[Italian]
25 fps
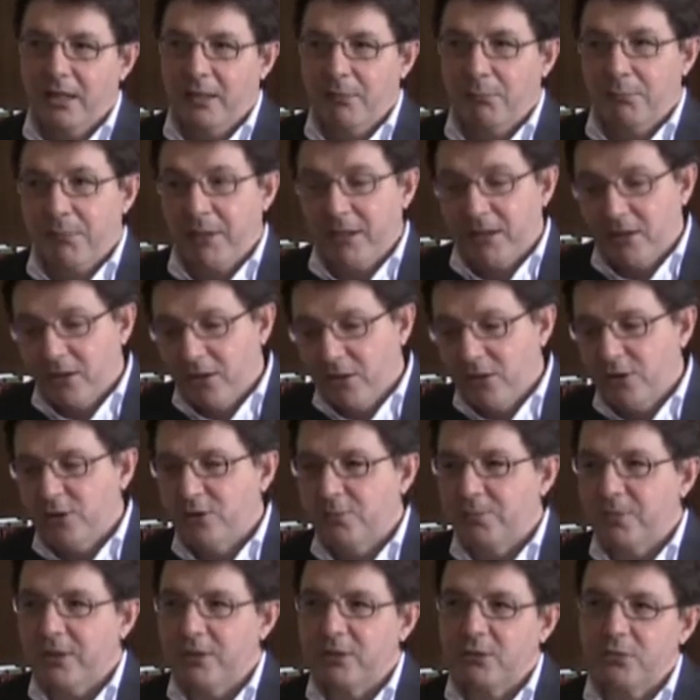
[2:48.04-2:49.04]
per noi
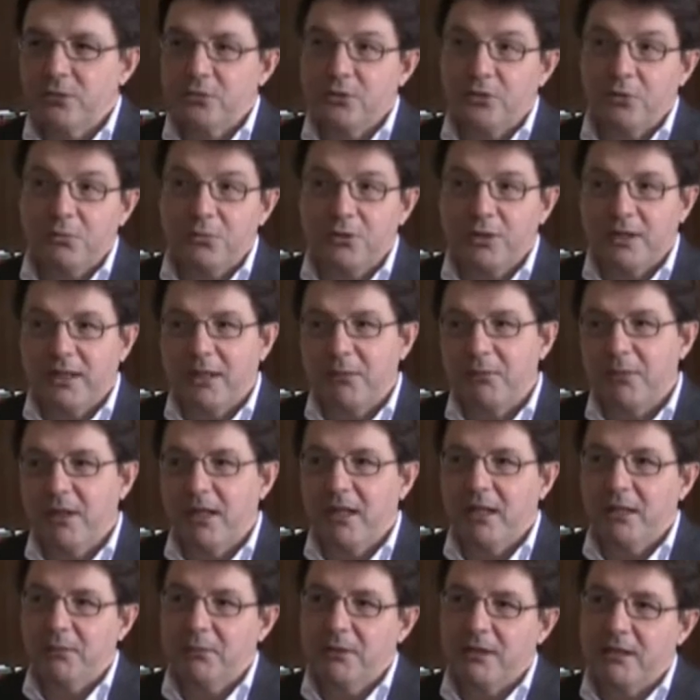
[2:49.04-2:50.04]
soprattutto bisogna
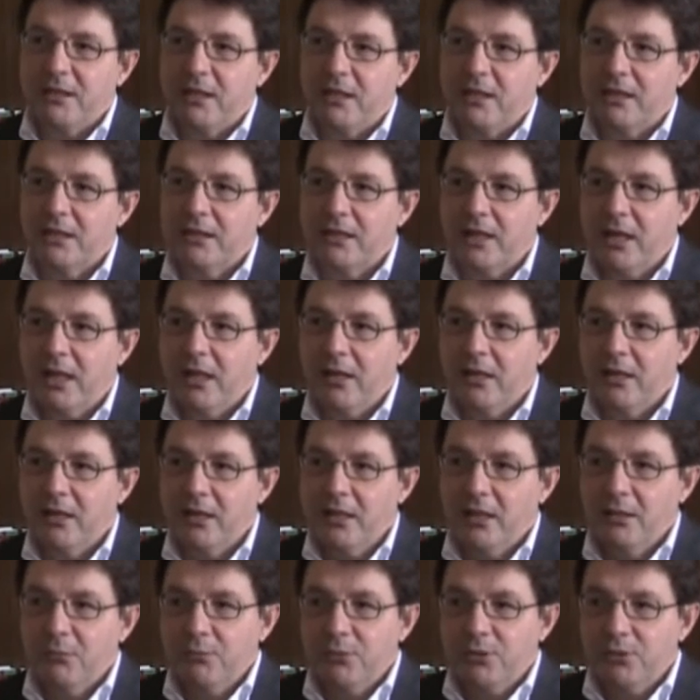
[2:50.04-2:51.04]
cambiare la mentalità,
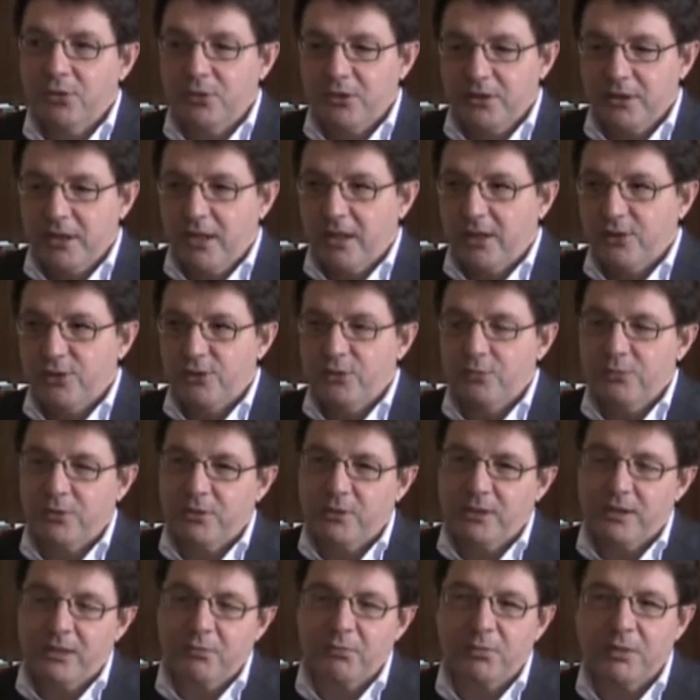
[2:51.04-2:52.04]
bisogna assumere
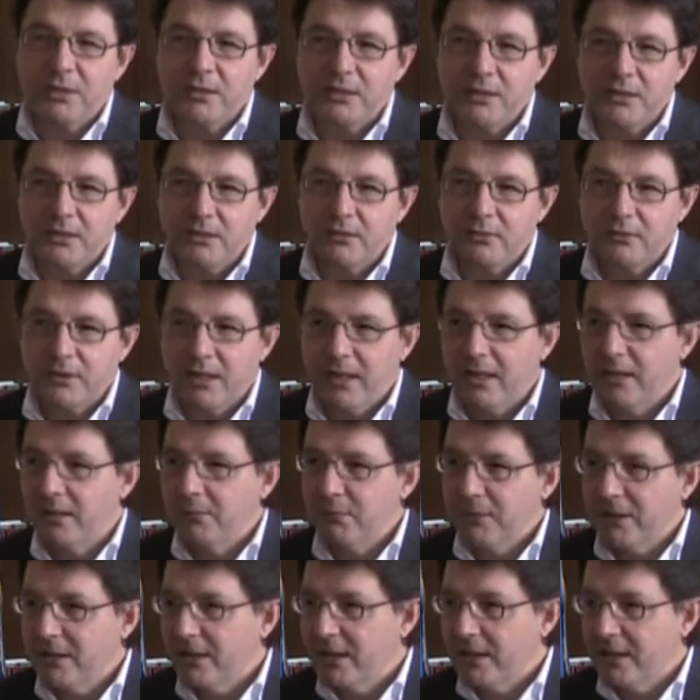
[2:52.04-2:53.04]
una, una
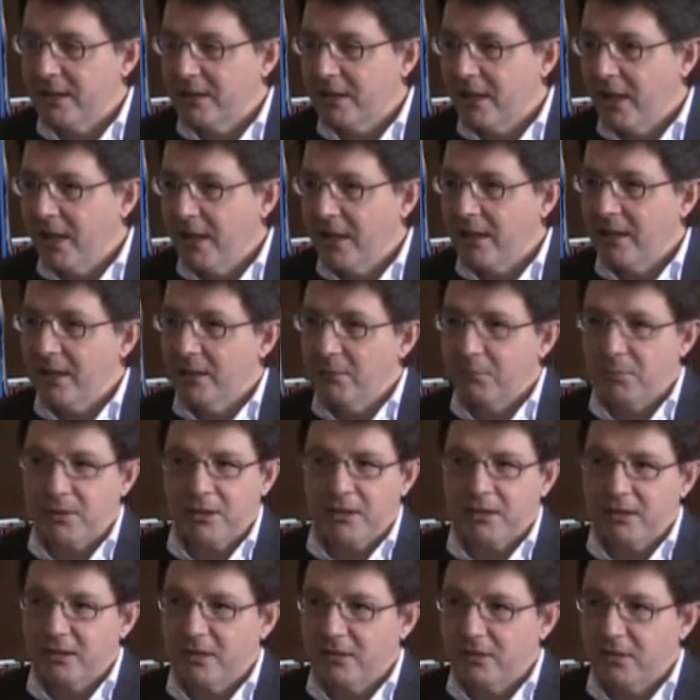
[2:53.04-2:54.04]
mentalità
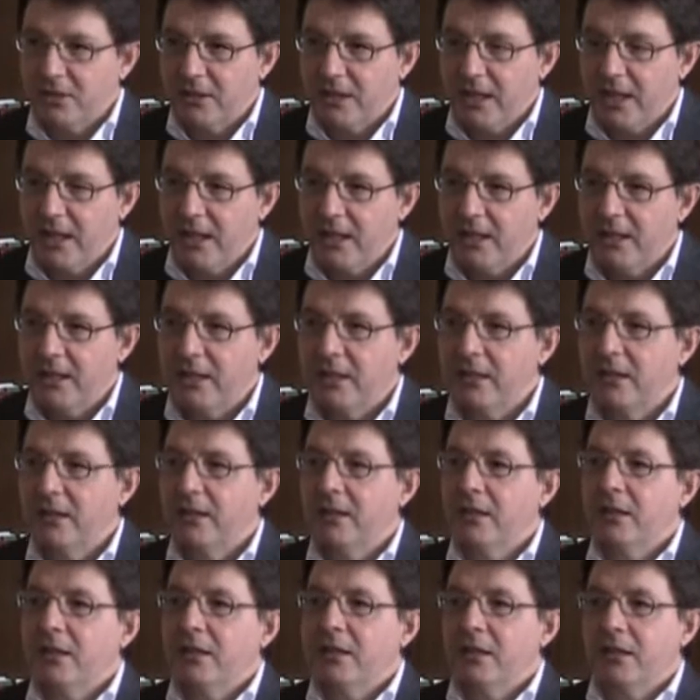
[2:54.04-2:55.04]

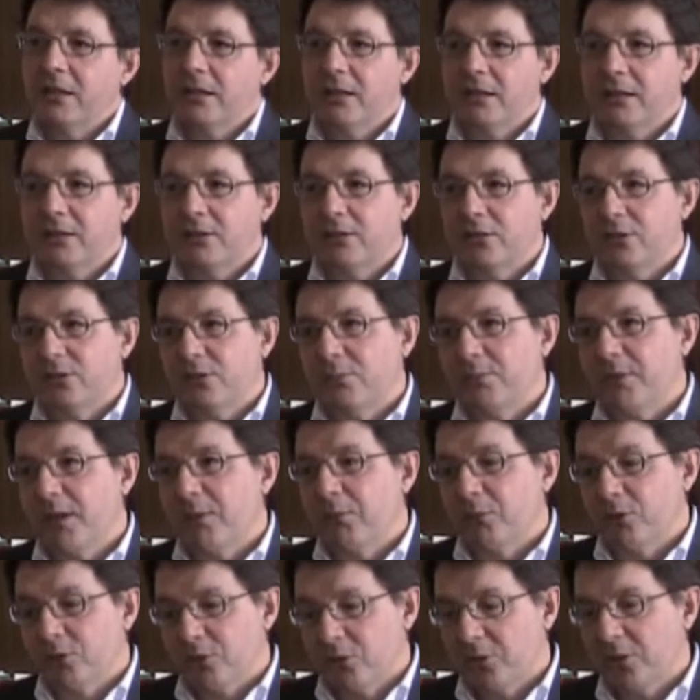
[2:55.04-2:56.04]
imprenditoriale e non
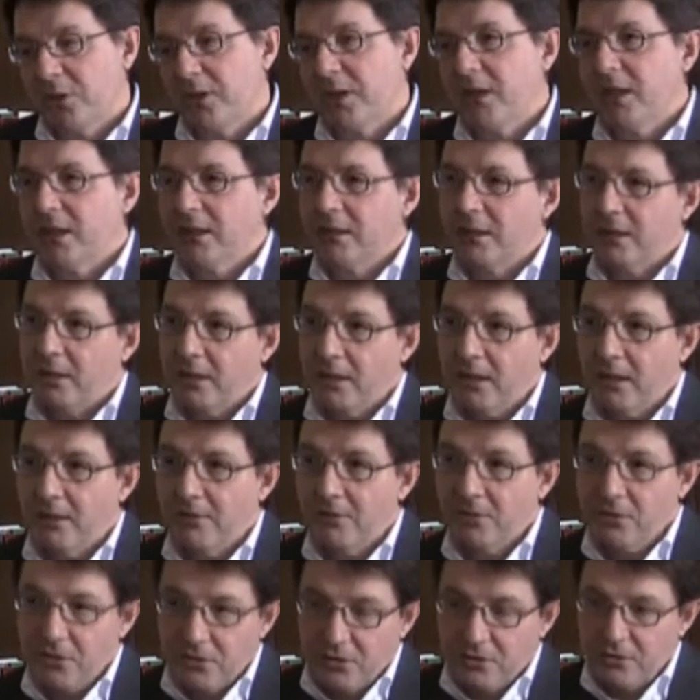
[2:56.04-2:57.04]
dobbiamo solo chiedere
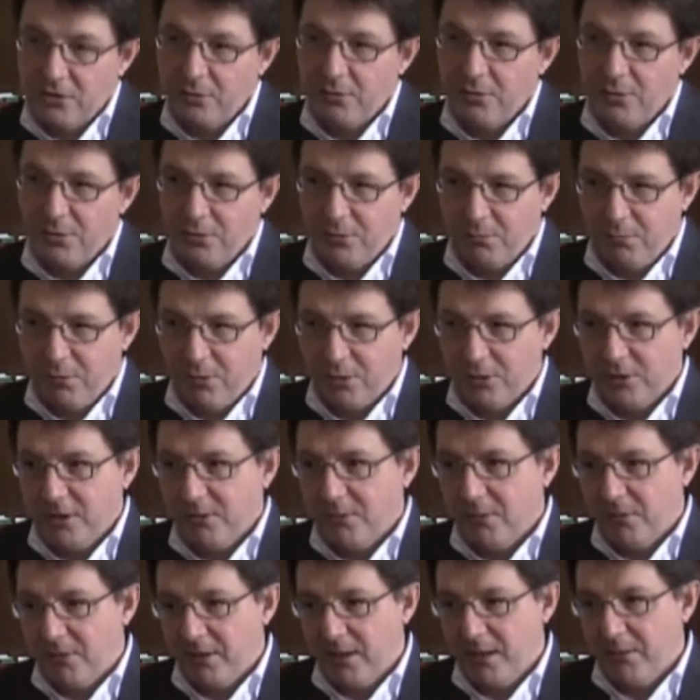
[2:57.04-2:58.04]
lavoro, dobbiamo porci il
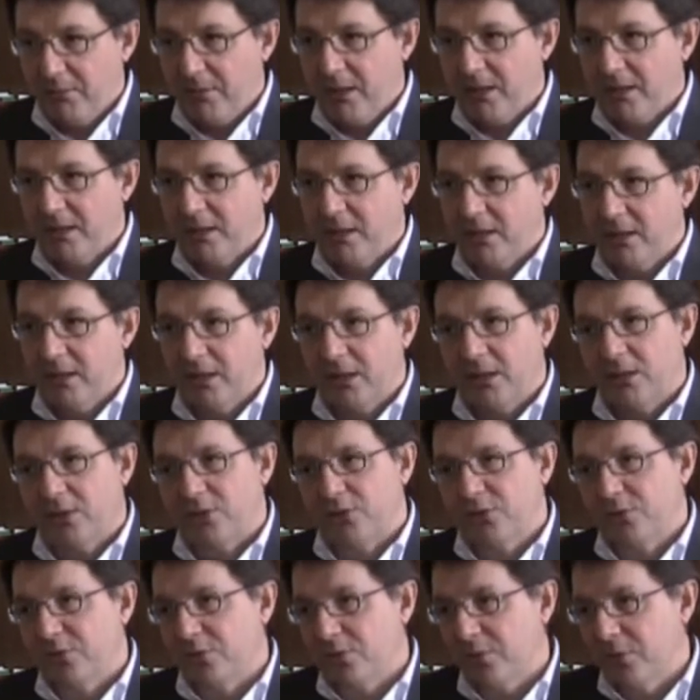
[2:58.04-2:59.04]
problema di
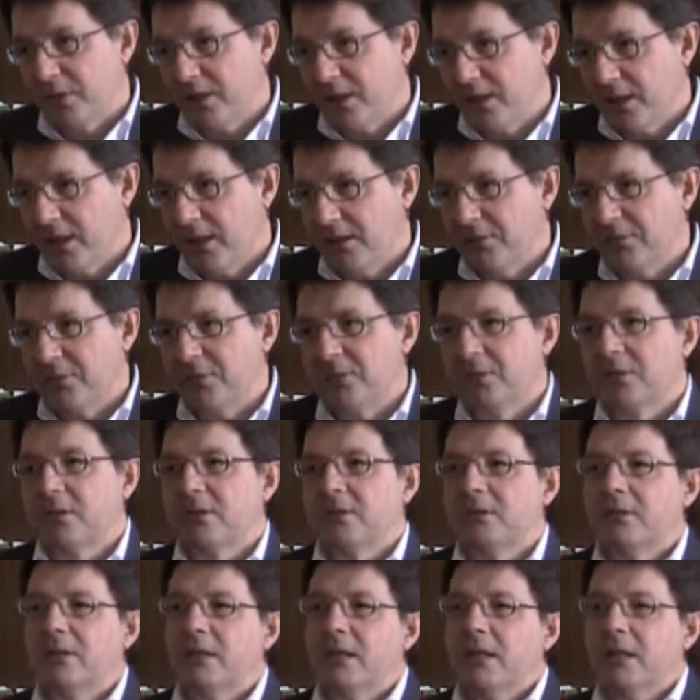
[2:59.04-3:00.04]
costruire
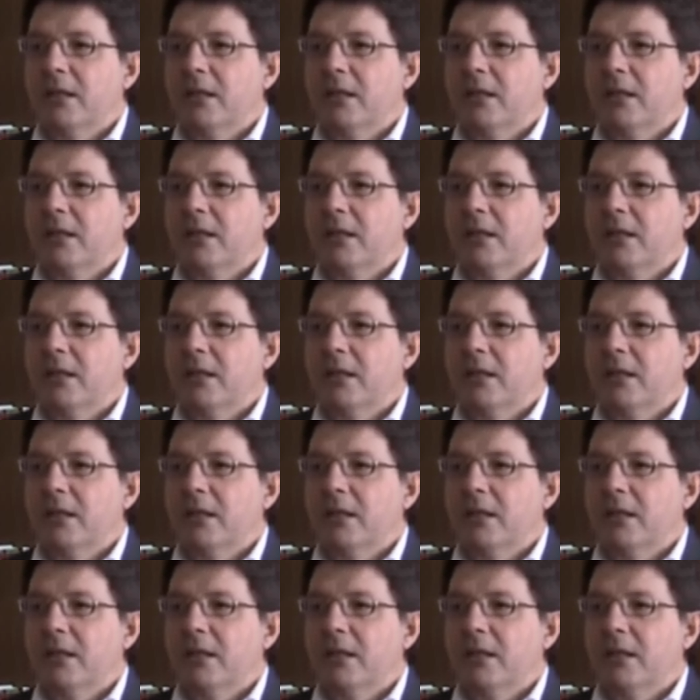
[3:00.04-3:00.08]
lavoro.